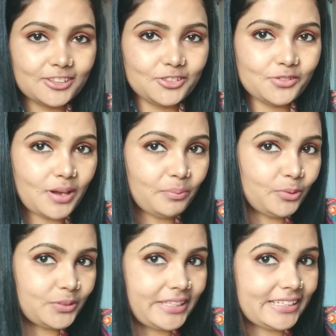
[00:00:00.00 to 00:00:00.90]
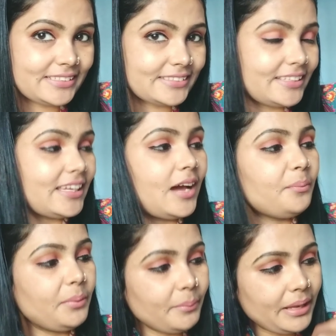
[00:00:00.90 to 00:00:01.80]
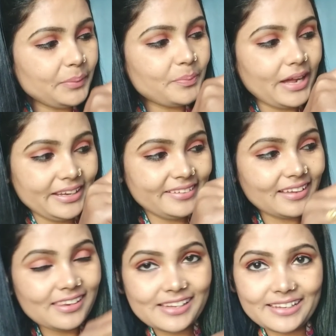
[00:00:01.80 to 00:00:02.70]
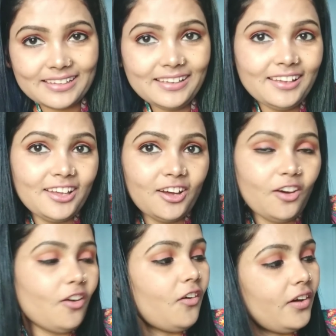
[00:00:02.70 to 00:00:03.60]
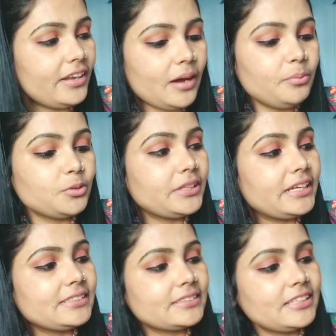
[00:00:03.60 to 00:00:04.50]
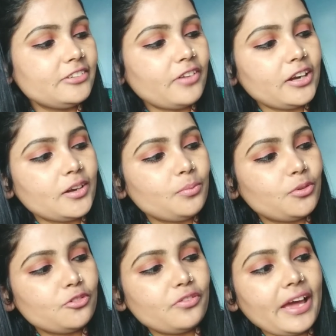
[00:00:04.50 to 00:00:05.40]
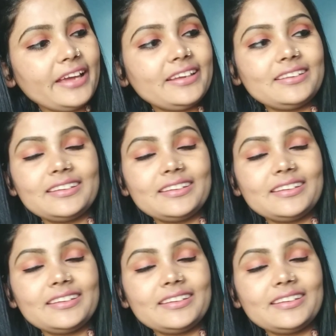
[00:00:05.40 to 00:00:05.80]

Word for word: तो आप लोग देख सकते हैं यहाँ पे मैंने पानी डाला है और आप लोग देख सकते हैं ये वाटर प्रूफ है कि